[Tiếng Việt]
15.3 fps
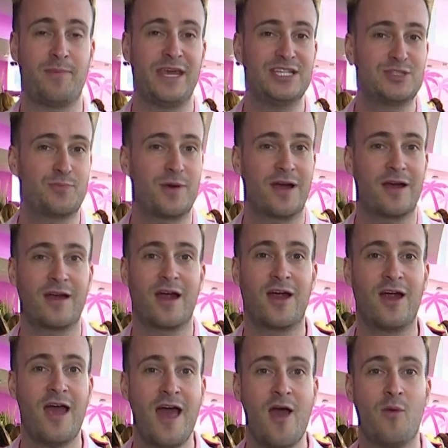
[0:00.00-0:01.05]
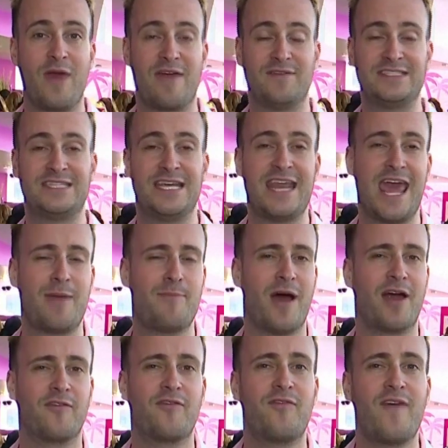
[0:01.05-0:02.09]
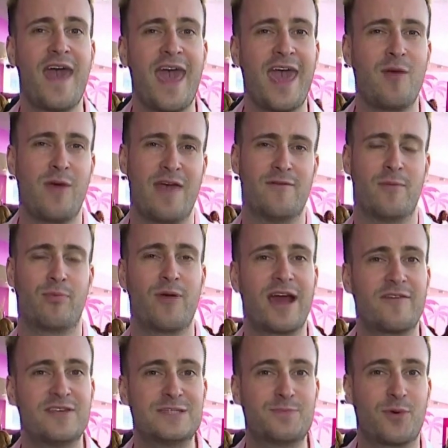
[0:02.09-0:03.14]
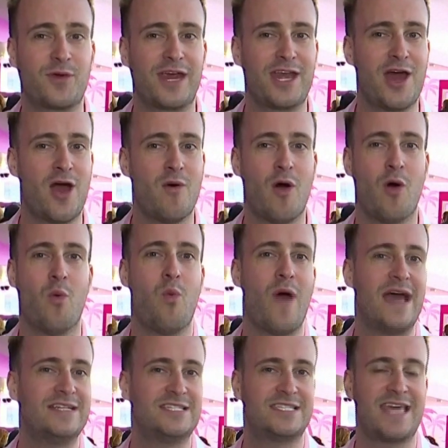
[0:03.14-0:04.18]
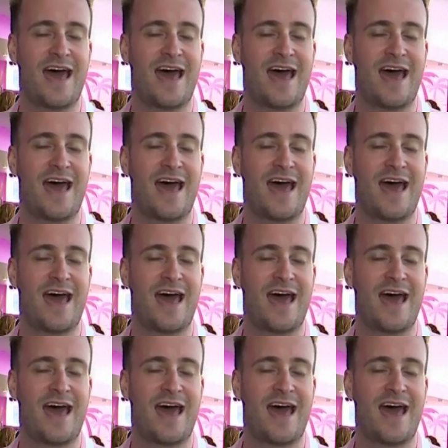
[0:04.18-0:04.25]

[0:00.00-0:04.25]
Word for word: ngày mười lăm tháng chín và có thể phục vụ hơn tám nghìn khách mỗi